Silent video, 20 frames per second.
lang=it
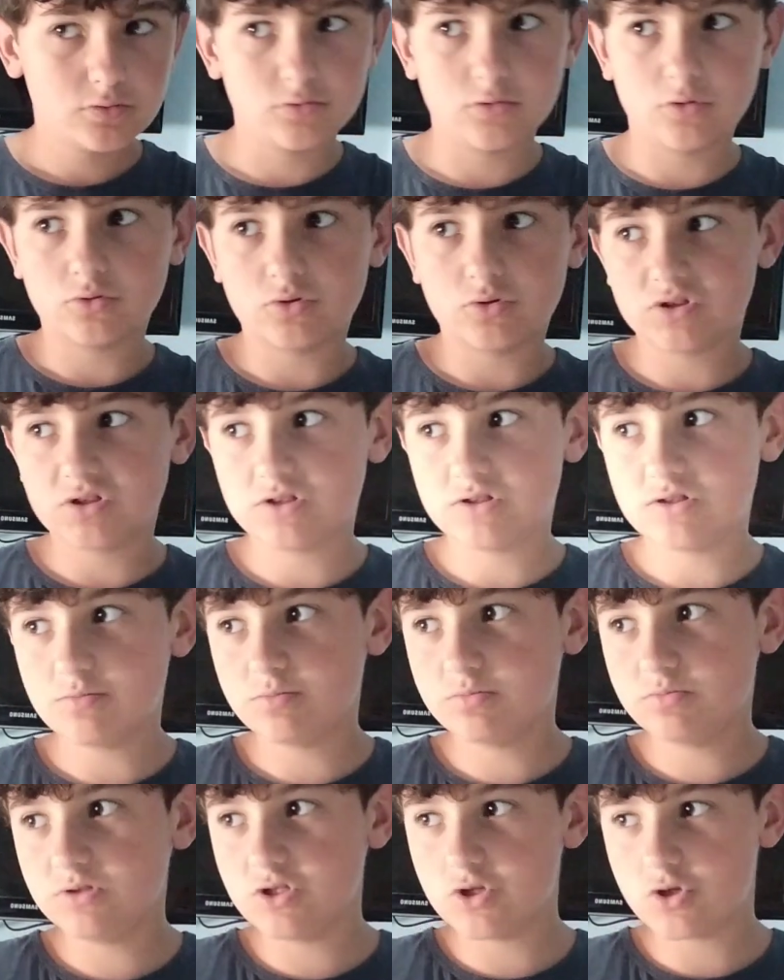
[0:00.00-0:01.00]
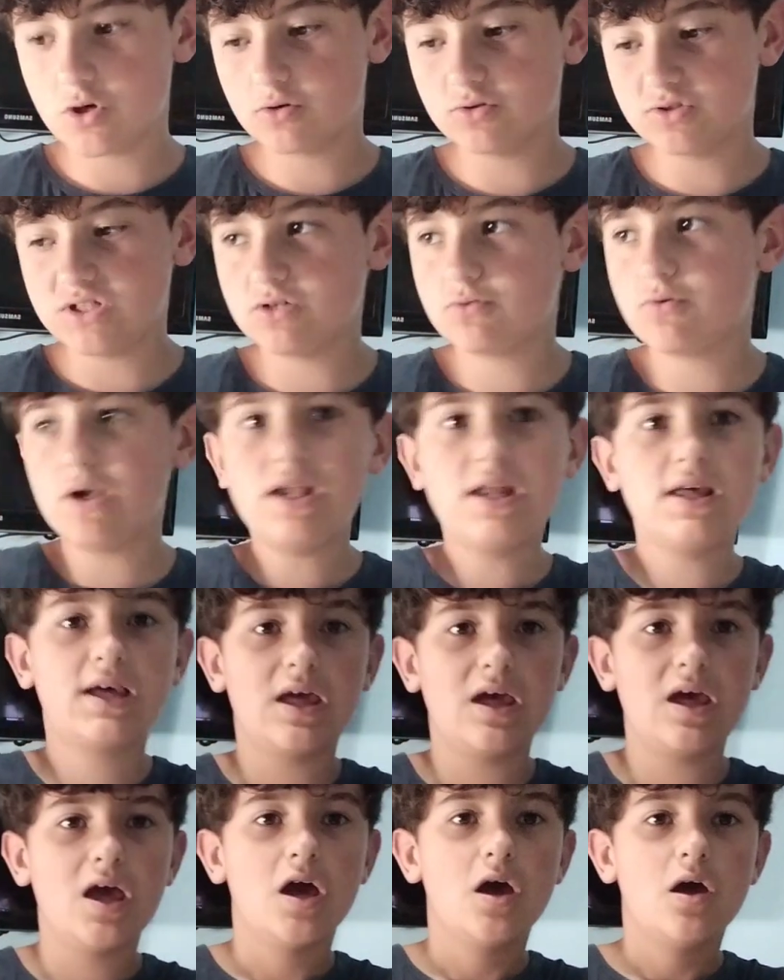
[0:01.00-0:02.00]
non so se si dice così, quelli
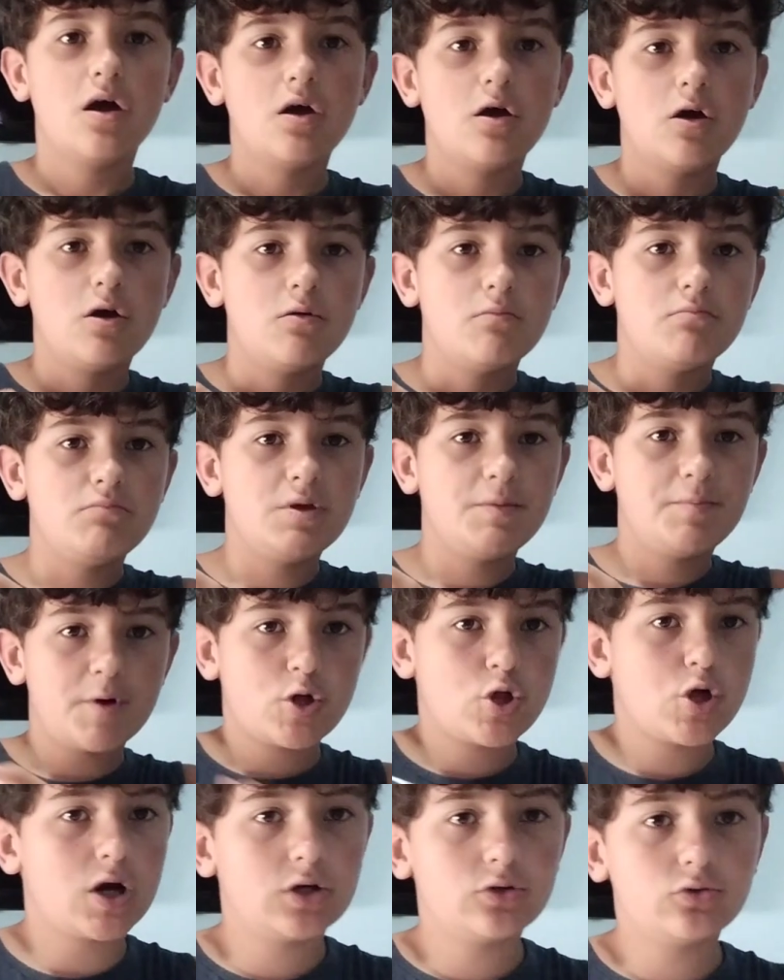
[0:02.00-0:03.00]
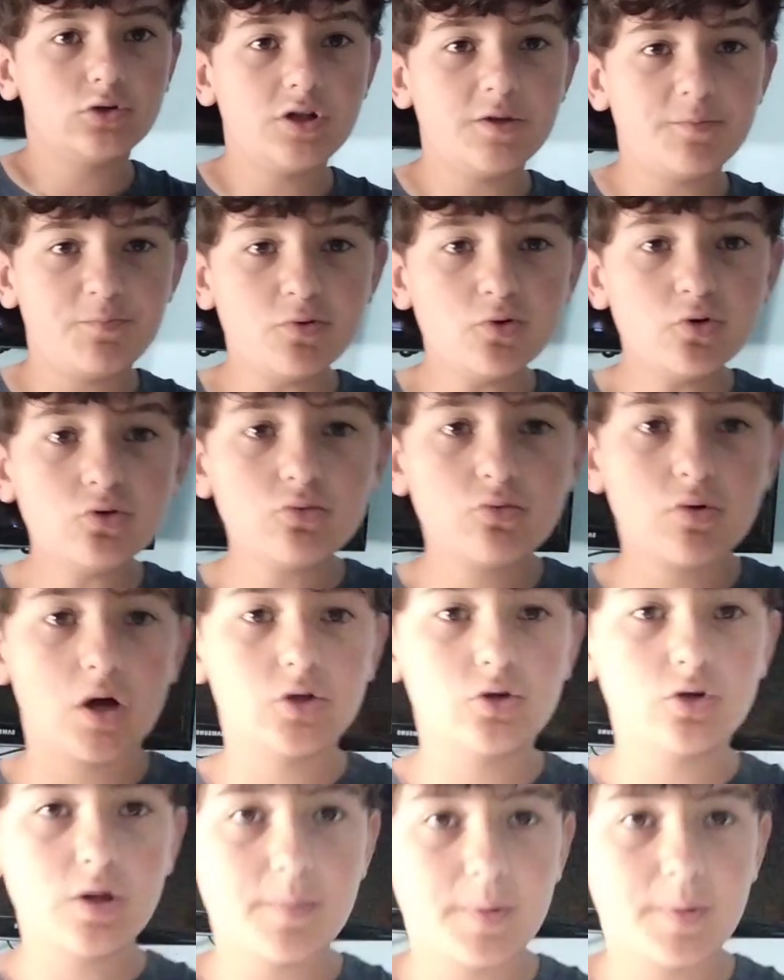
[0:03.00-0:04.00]
che mi piaceranno di più quando li